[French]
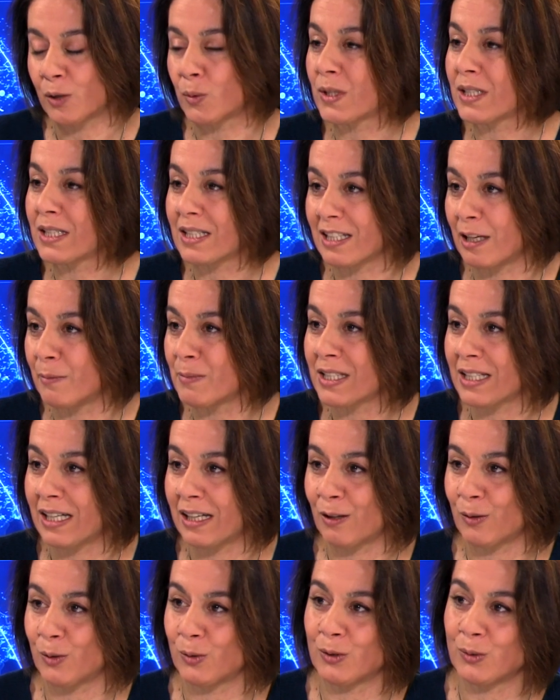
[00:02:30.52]
au VIe
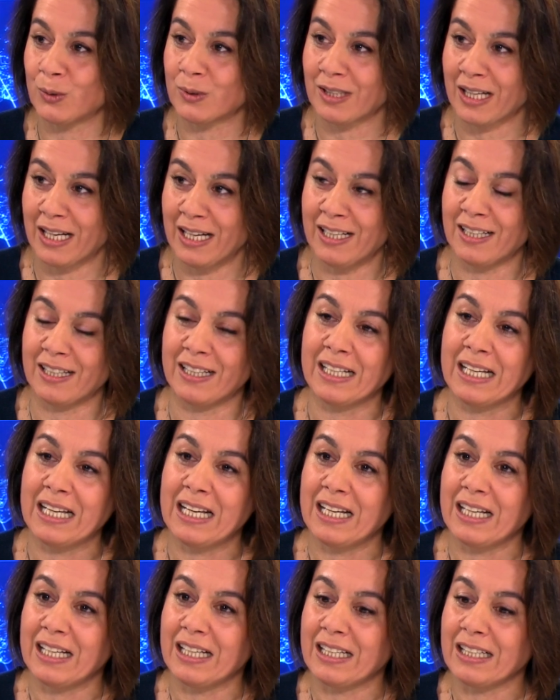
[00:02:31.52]
siècle de notre ère, mmh.
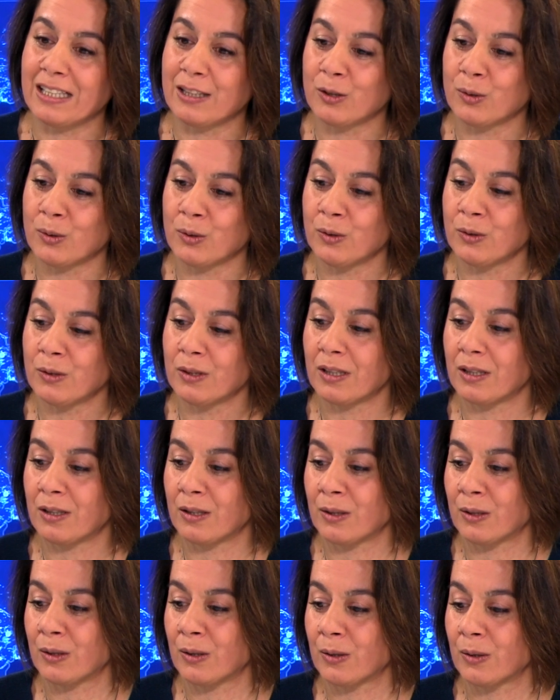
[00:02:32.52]
et que
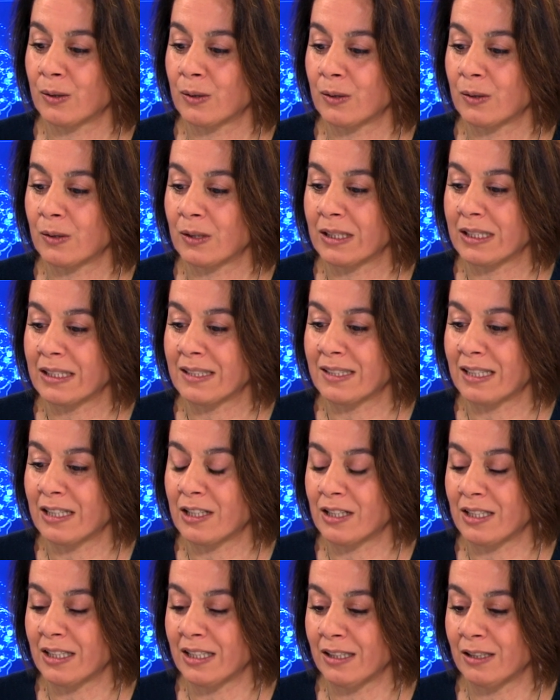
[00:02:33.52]
euh, il
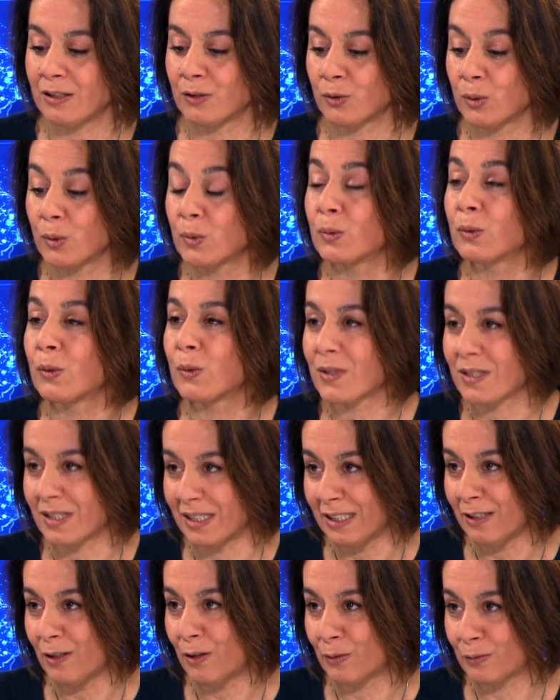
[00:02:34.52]
s'agit, ce qu'on en
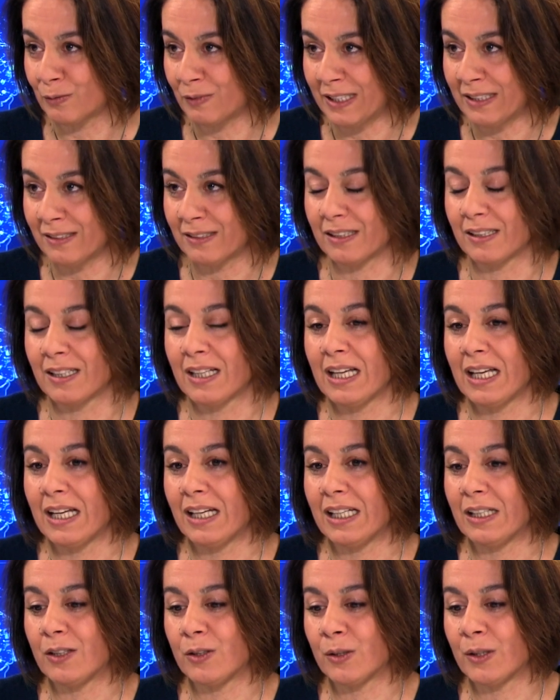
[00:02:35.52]
sait en fait,
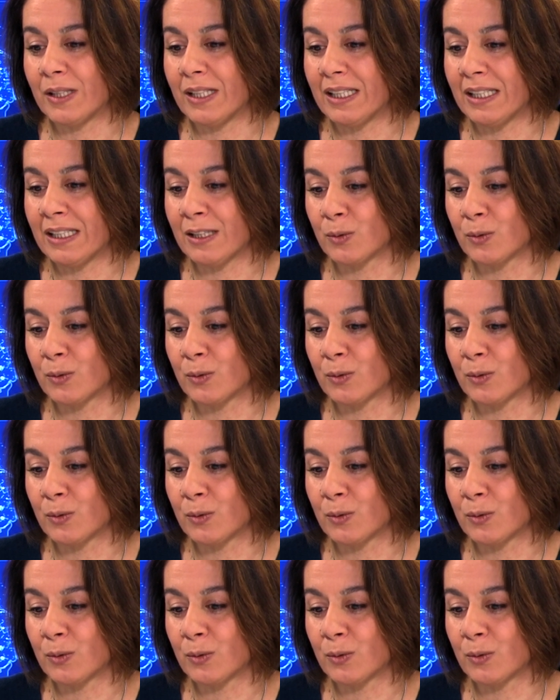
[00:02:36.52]
euh, est